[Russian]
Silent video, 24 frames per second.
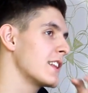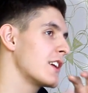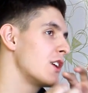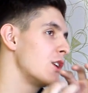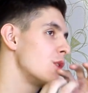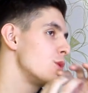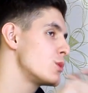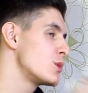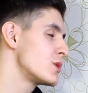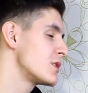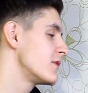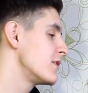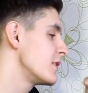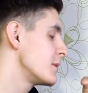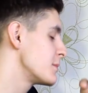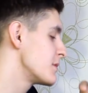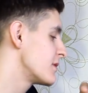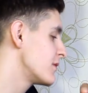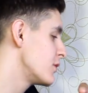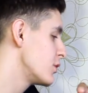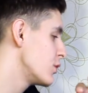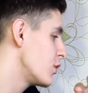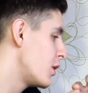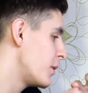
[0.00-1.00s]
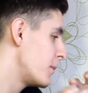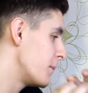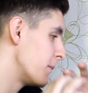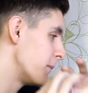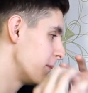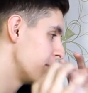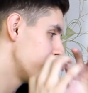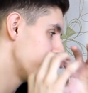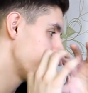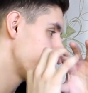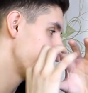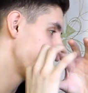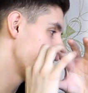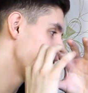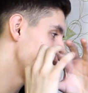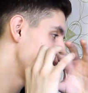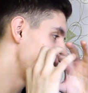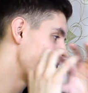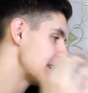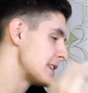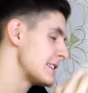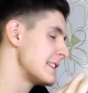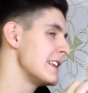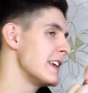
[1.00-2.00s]
ключевым звеном,
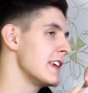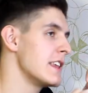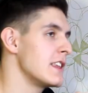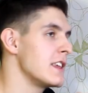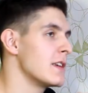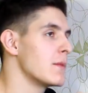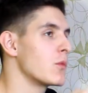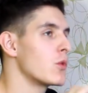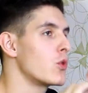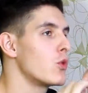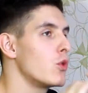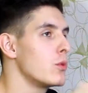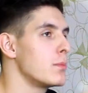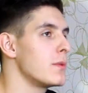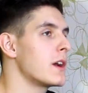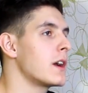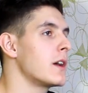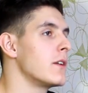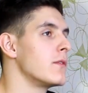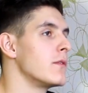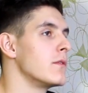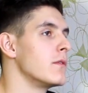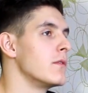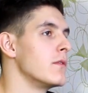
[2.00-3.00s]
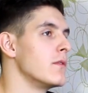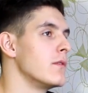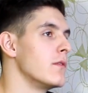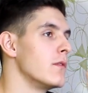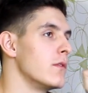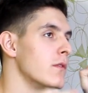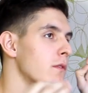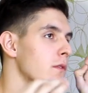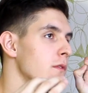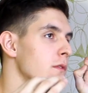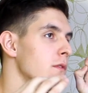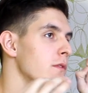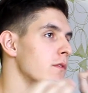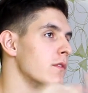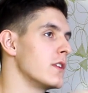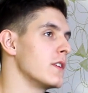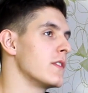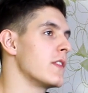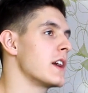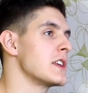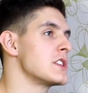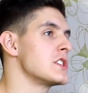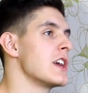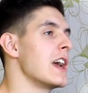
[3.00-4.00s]
последним кубиком в
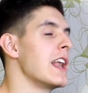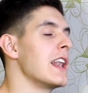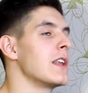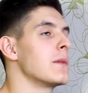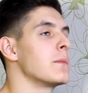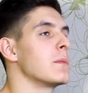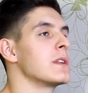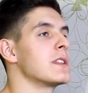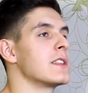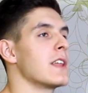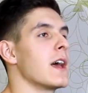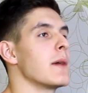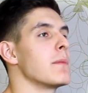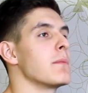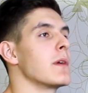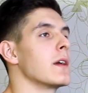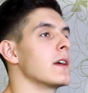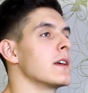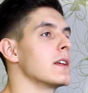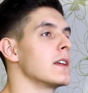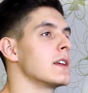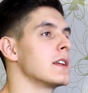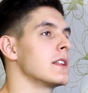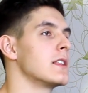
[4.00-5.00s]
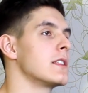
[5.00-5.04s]
начальном этапе.